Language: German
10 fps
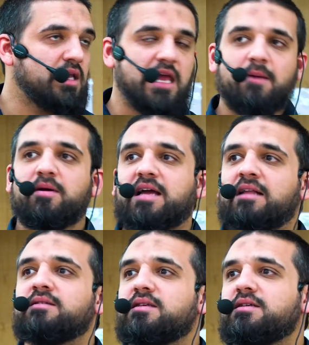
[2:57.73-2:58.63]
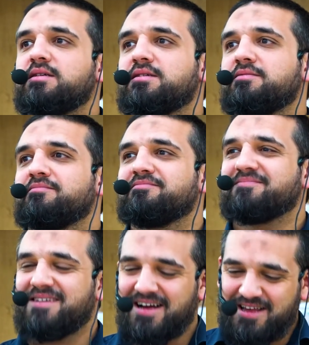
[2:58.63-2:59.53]
Er begann sich,
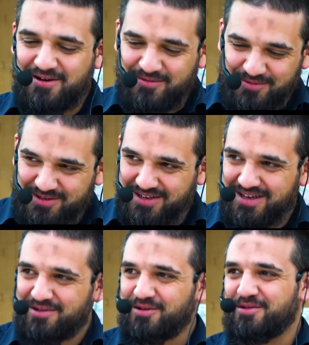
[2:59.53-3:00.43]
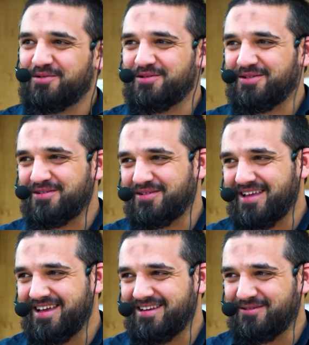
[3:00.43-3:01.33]
alaikum salam wa rahmatullahi
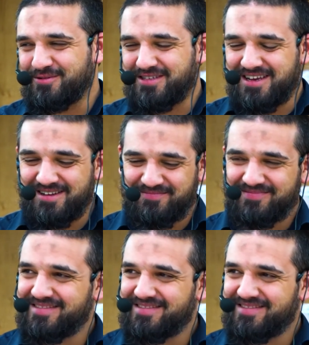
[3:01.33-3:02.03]
wa sahlan,